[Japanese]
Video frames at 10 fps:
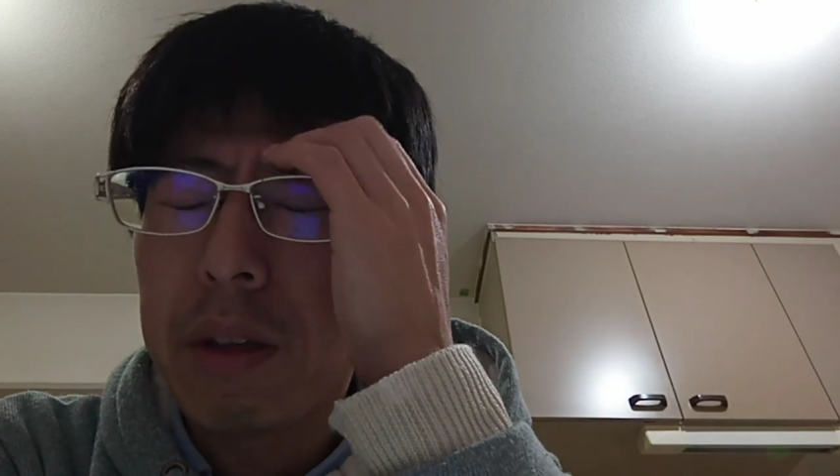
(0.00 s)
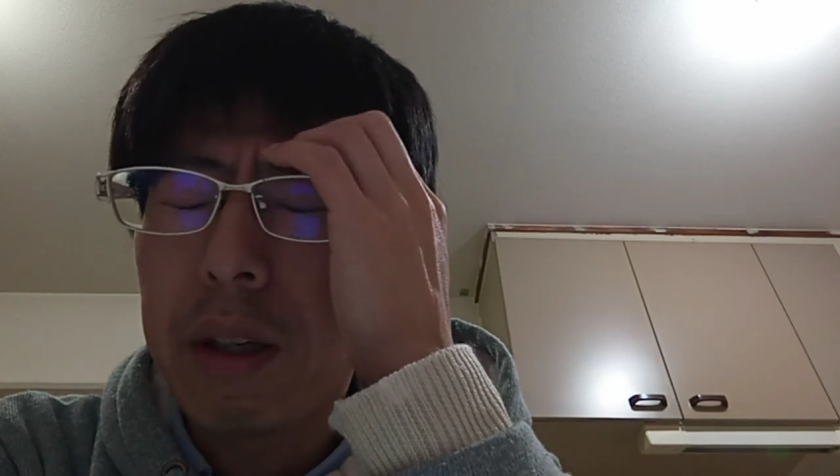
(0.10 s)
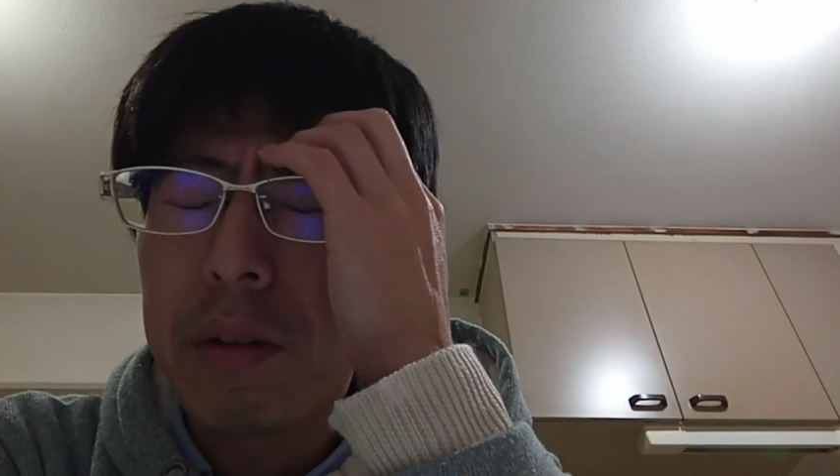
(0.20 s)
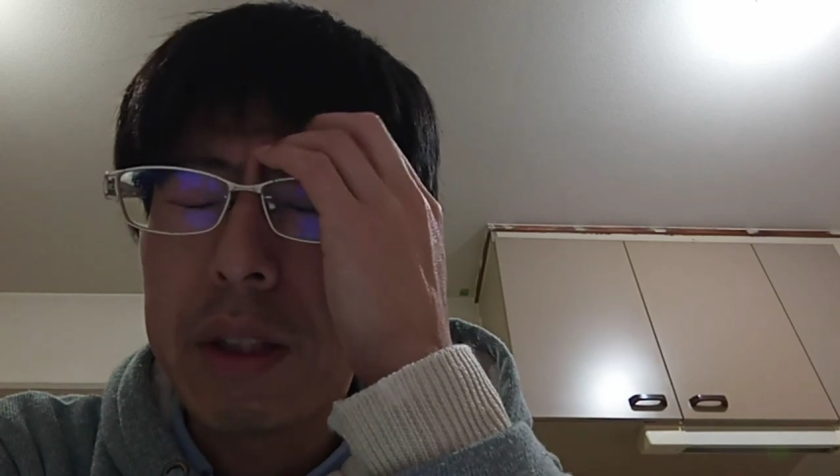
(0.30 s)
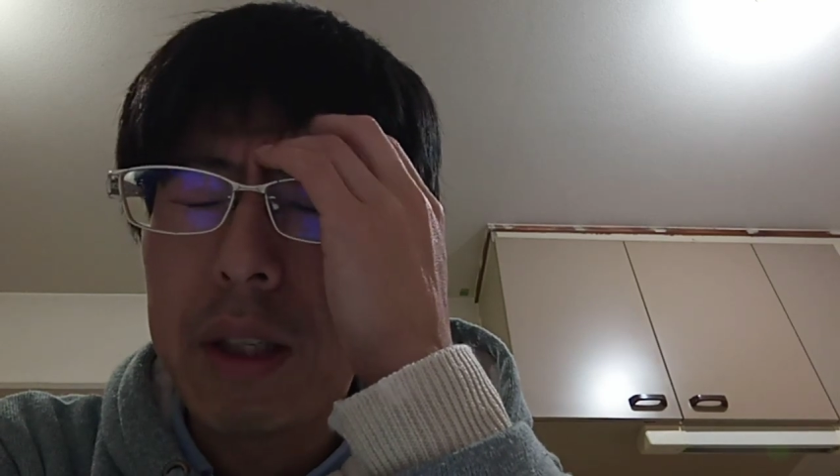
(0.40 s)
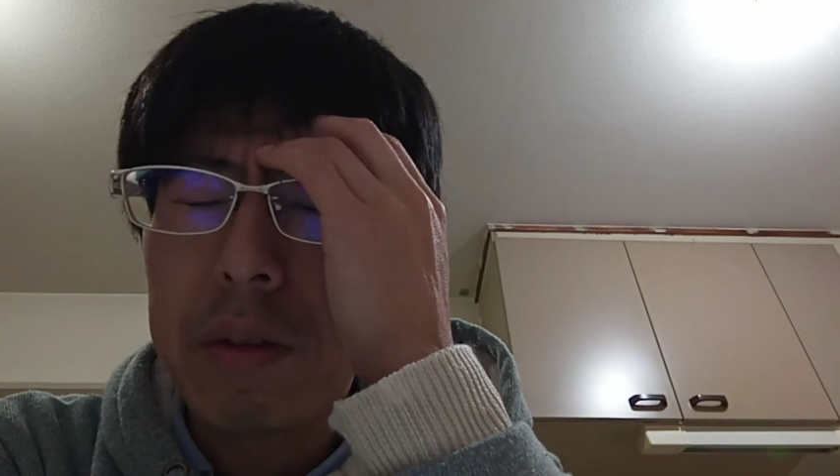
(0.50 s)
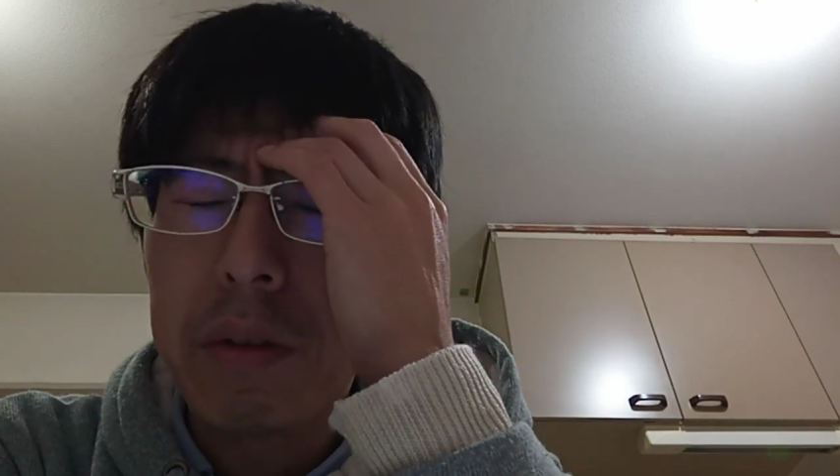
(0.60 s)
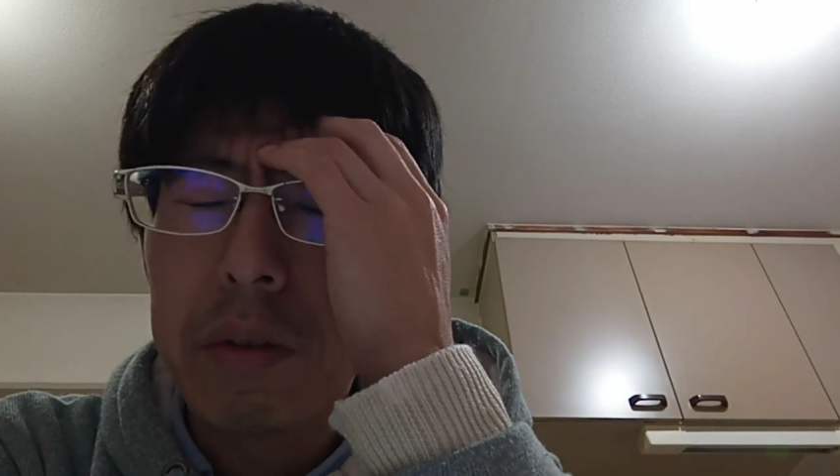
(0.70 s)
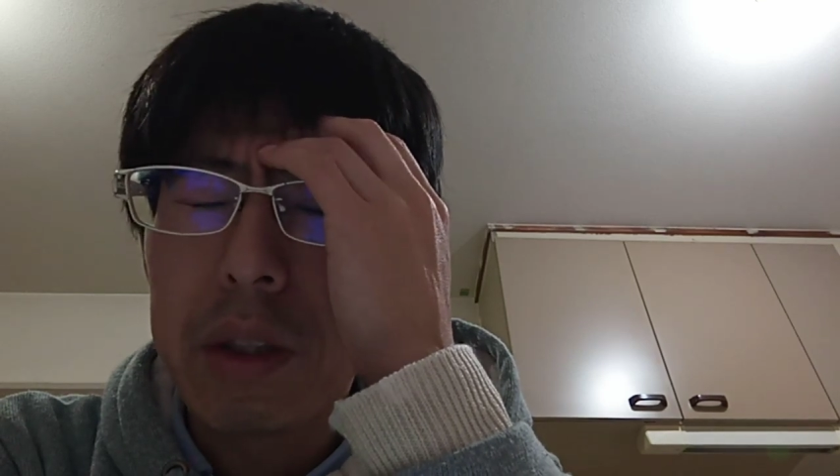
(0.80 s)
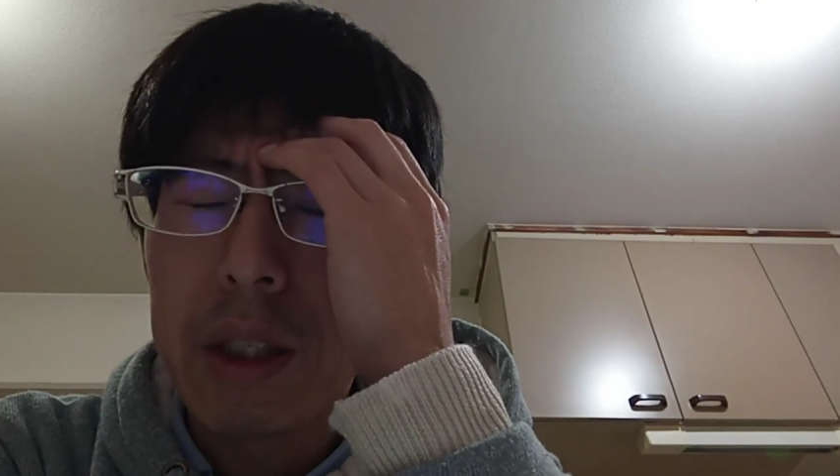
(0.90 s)
結局
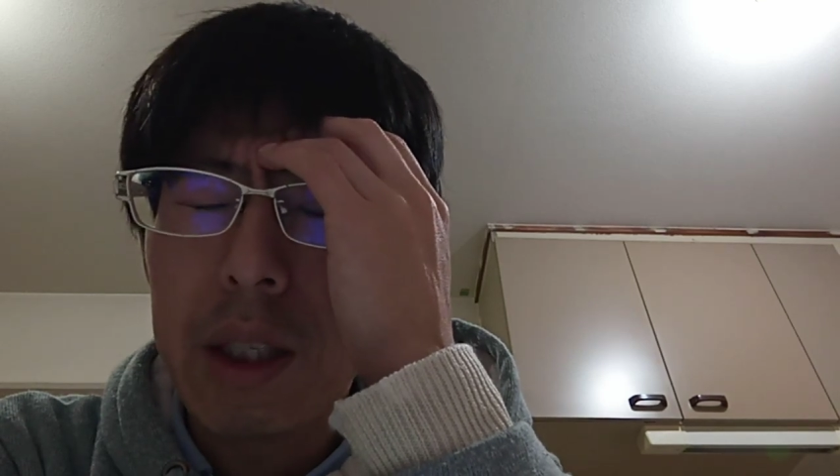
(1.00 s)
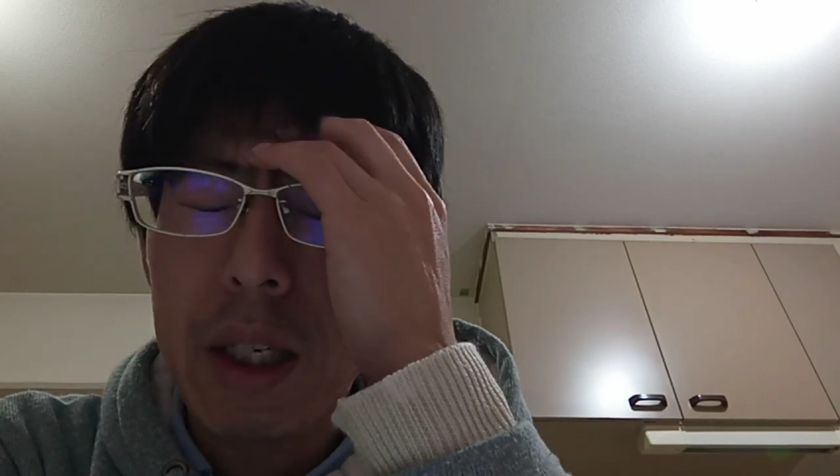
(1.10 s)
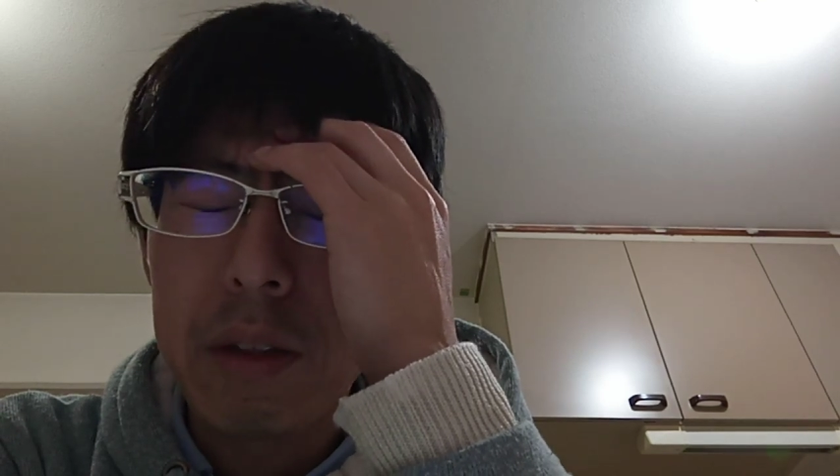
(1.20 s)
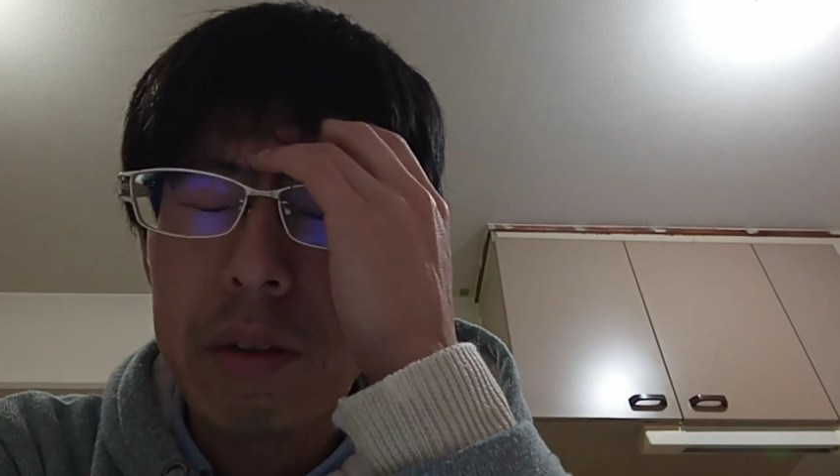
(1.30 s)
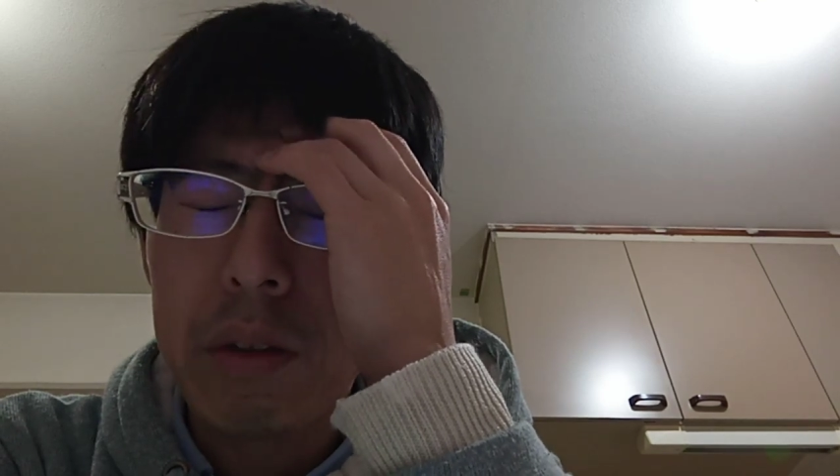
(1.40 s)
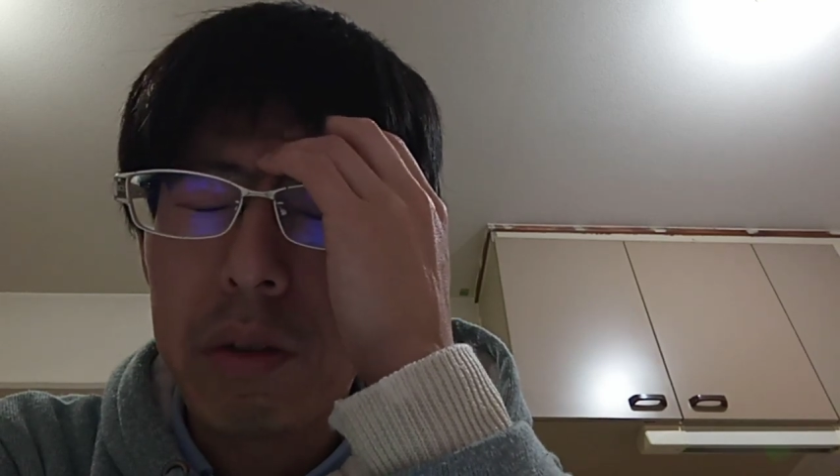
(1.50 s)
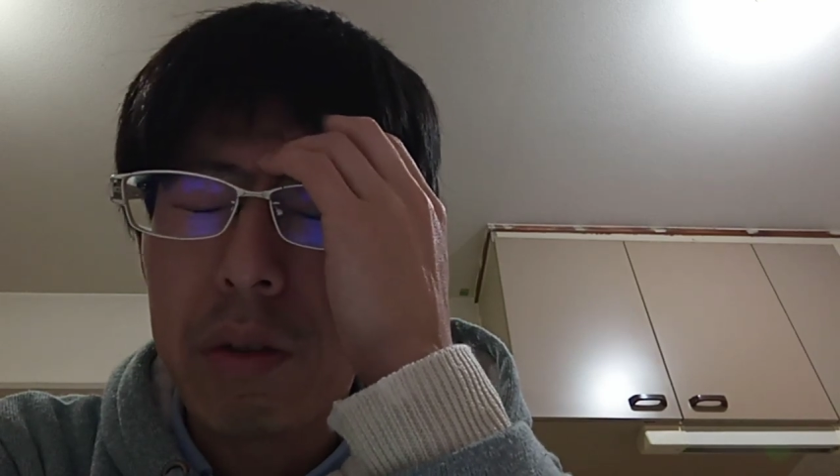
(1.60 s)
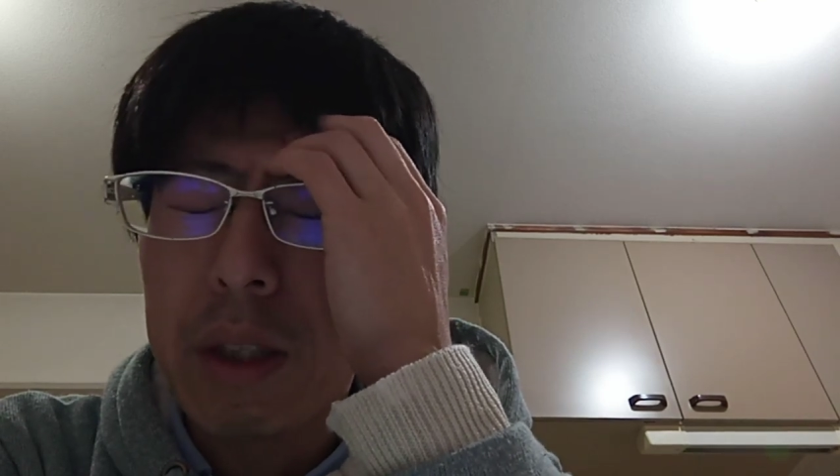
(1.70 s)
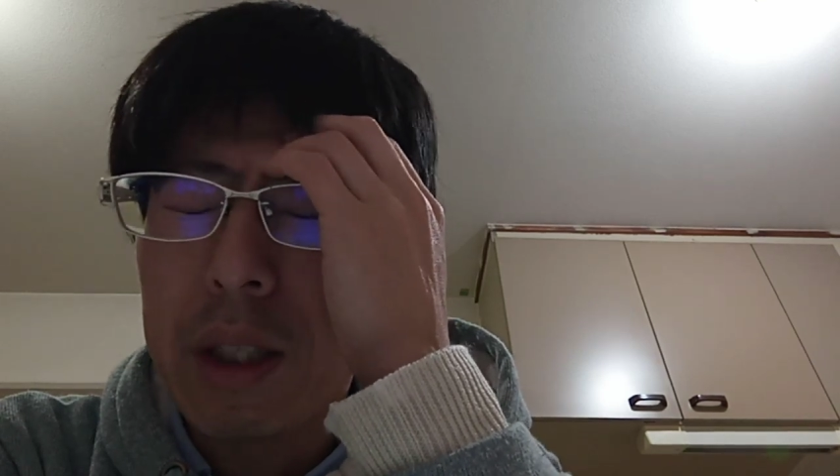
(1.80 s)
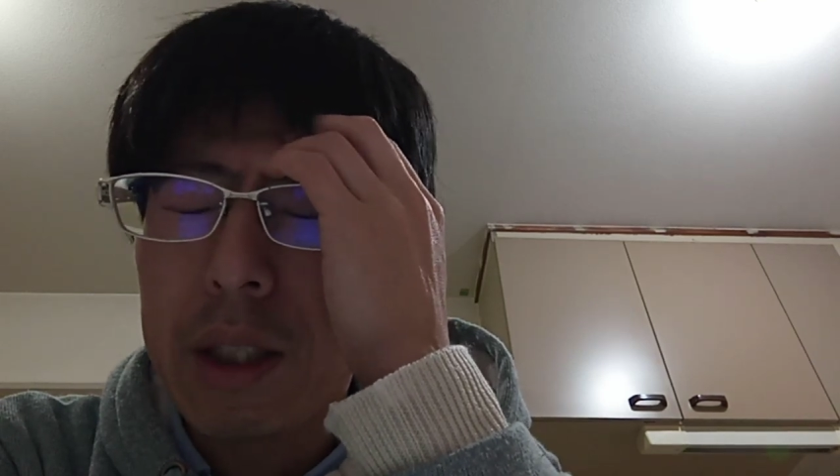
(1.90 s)
政府通して各省
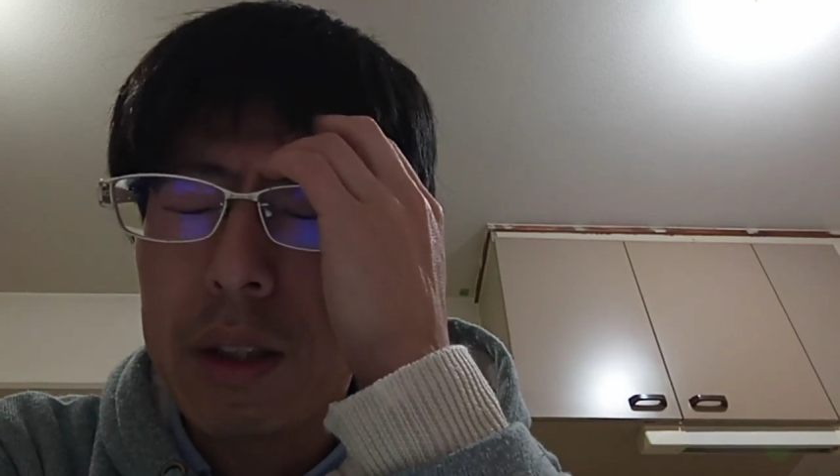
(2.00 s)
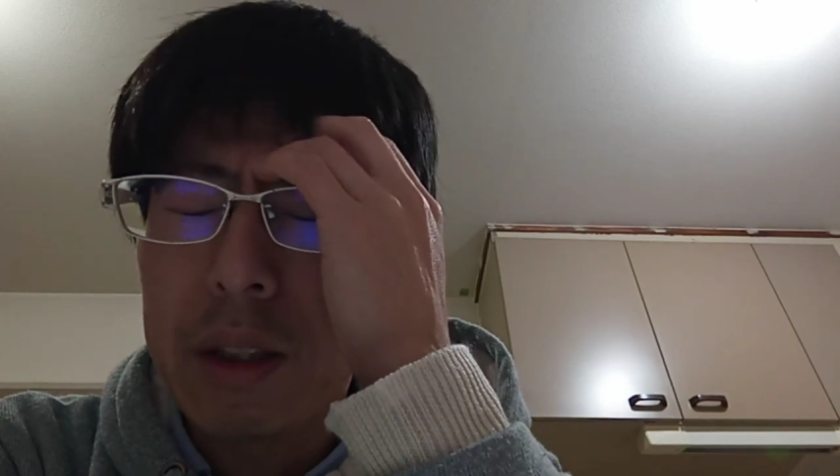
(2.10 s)
が